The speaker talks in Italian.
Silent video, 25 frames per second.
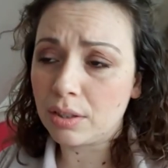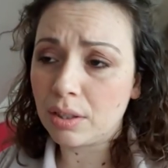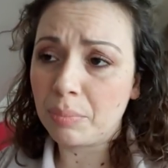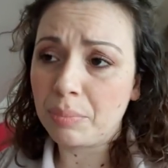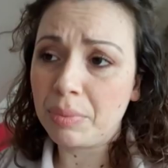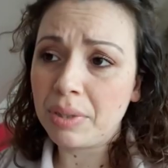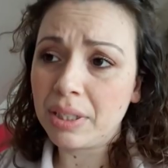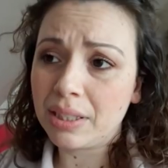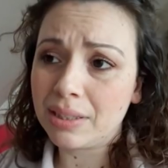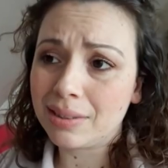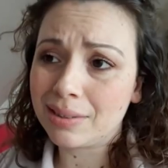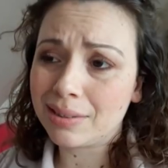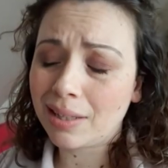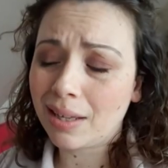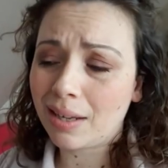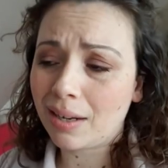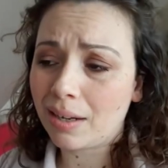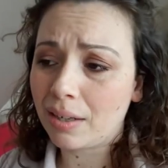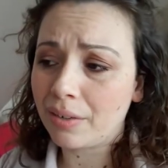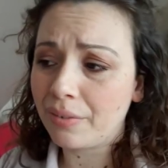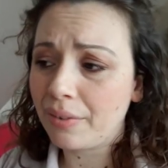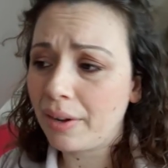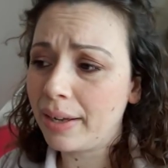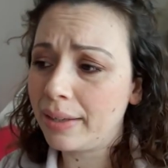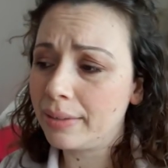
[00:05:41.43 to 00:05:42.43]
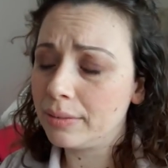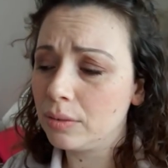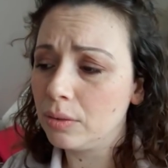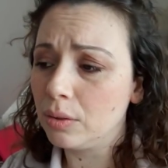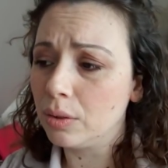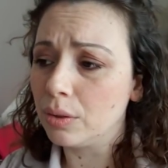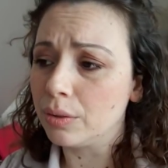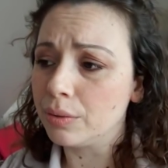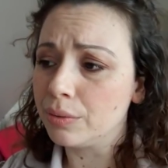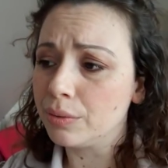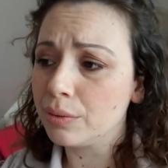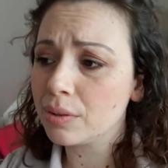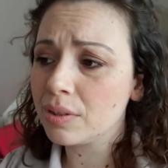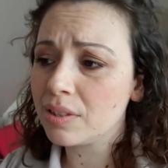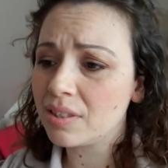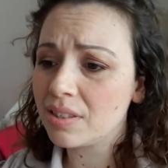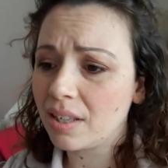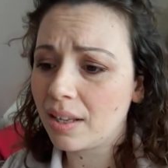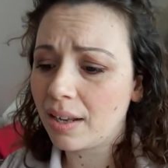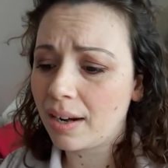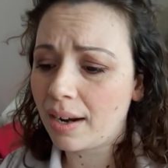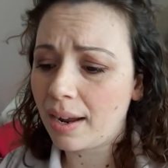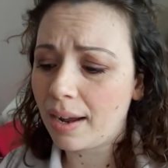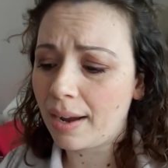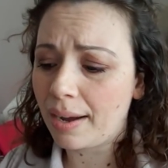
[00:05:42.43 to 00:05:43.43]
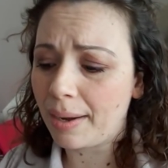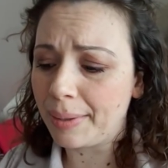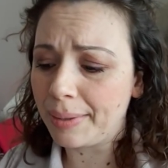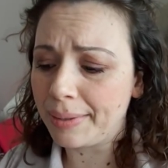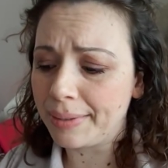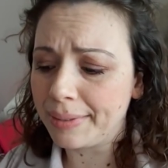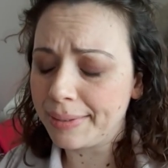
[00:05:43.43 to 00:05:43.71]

Sabine sta arrivando, non sarà,